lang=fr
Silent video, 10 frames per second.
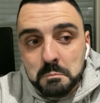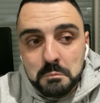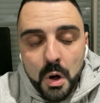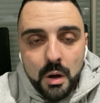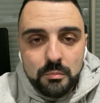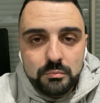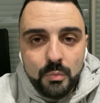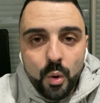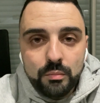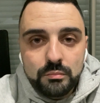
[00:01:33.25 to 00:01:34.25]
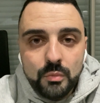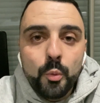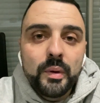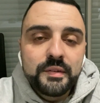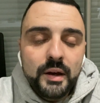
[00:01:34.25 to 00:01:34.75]
Voilà, bon, au
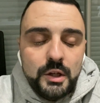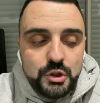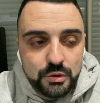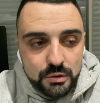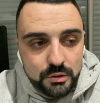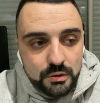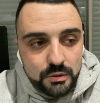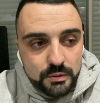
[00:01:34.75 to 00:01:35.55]
passage, euh,